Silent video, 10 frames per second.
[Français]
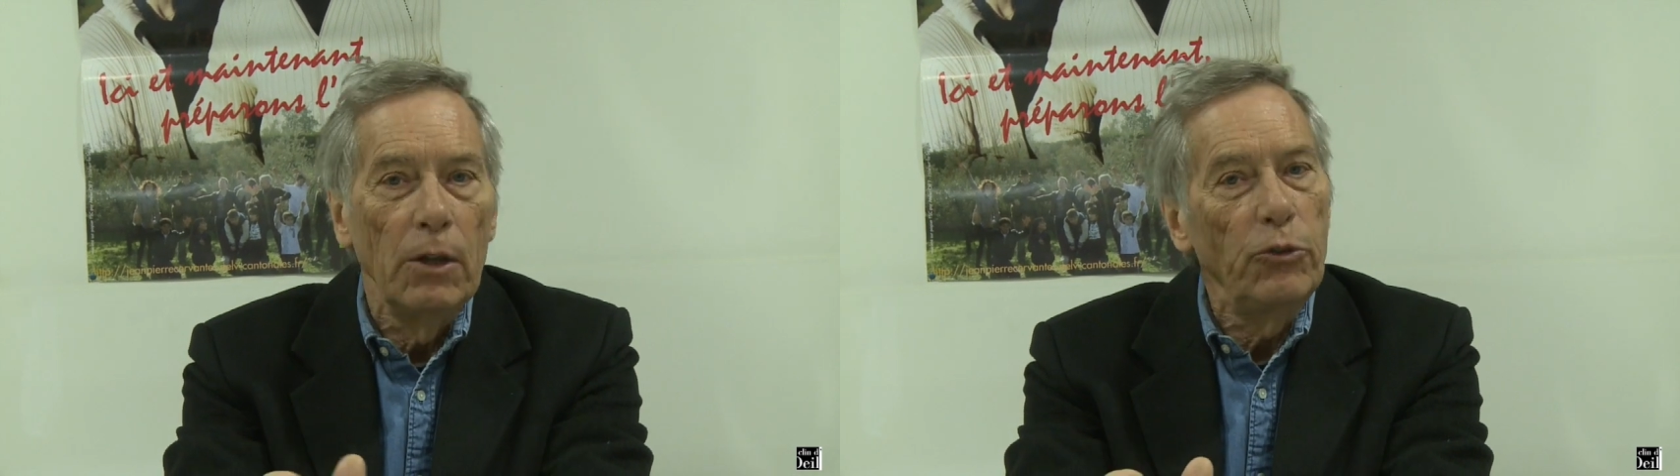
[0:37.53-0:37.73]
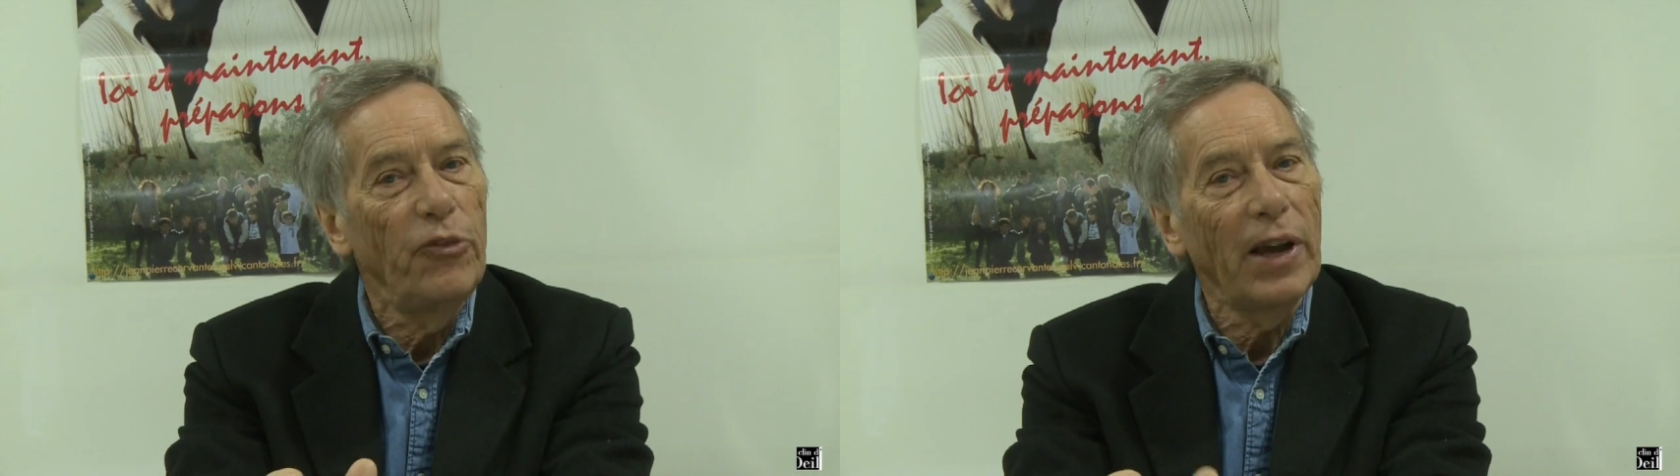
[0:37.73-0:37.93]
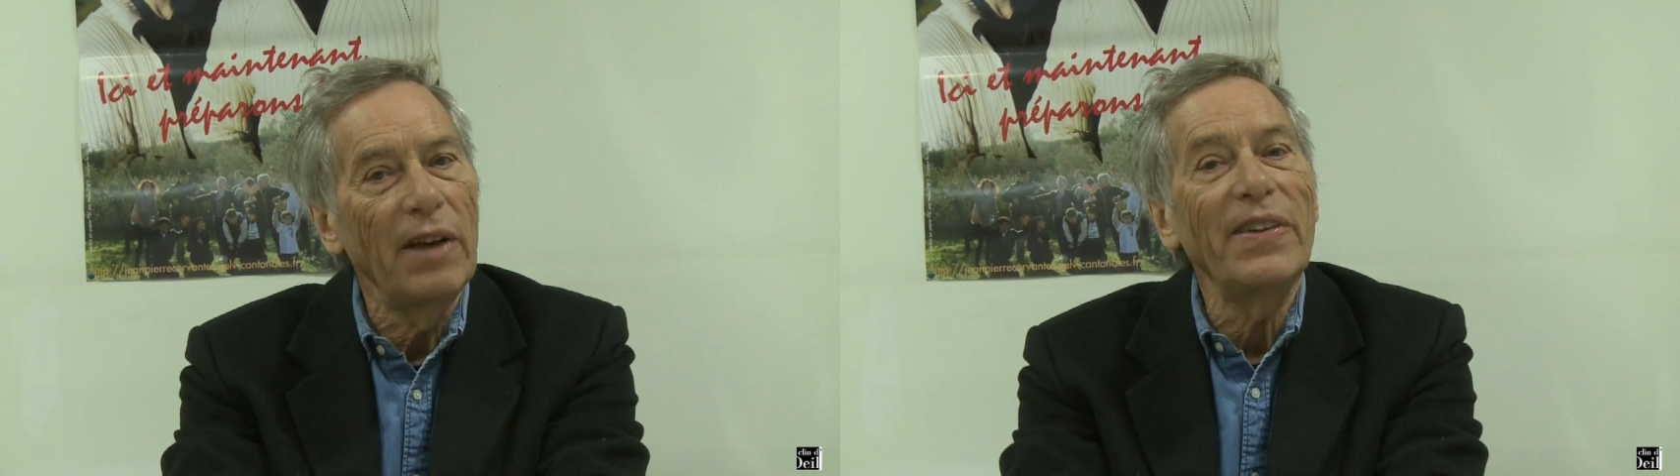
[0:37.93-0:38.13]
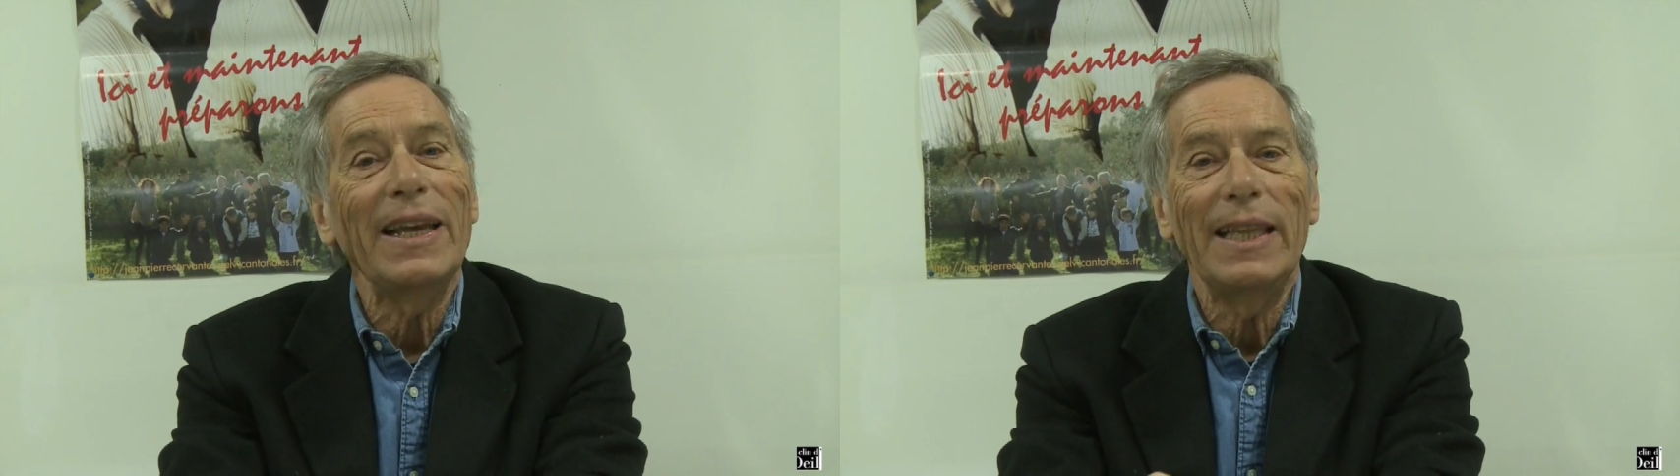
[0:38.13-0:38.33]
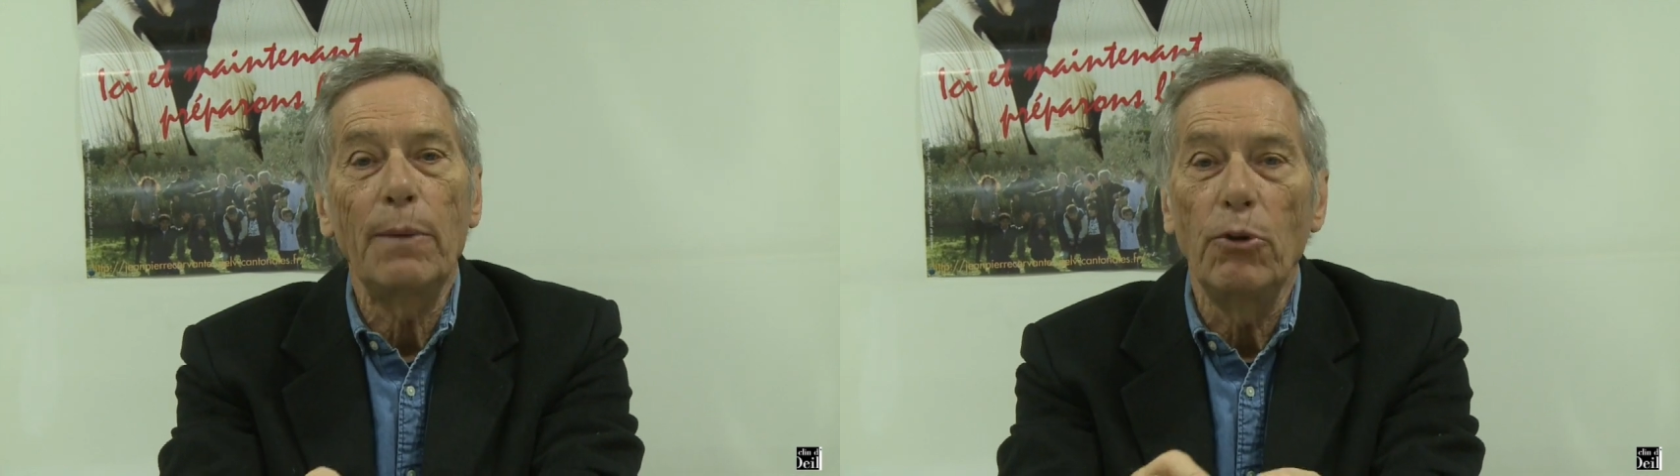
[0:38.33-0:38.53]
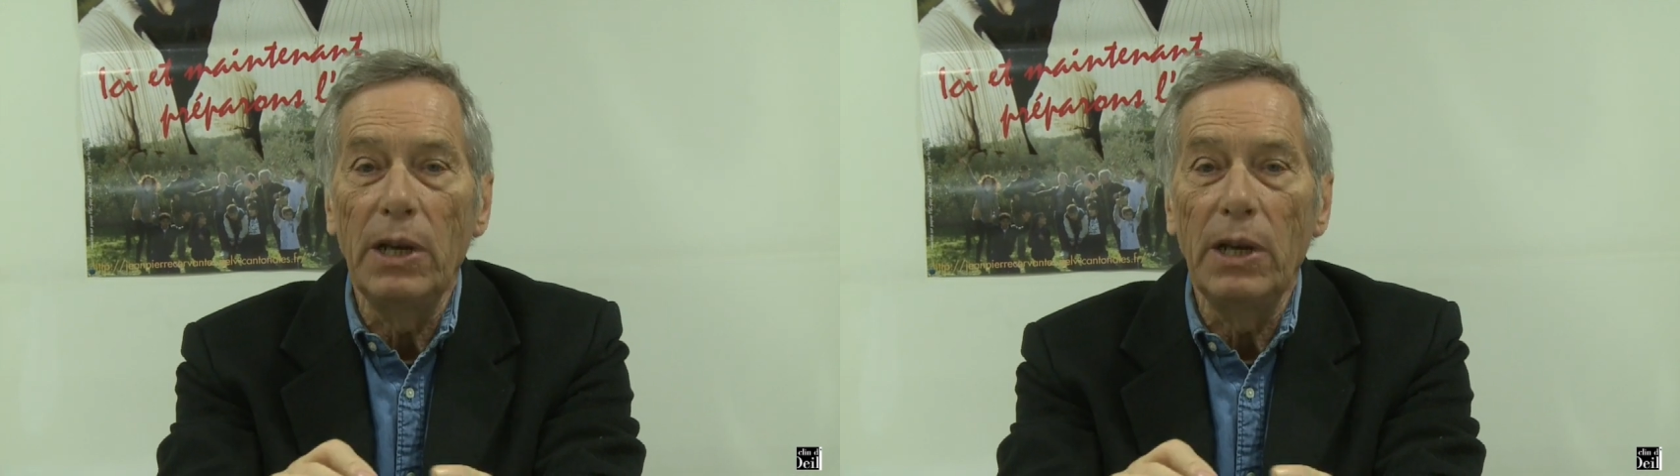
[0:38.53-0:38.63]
de faire un véritable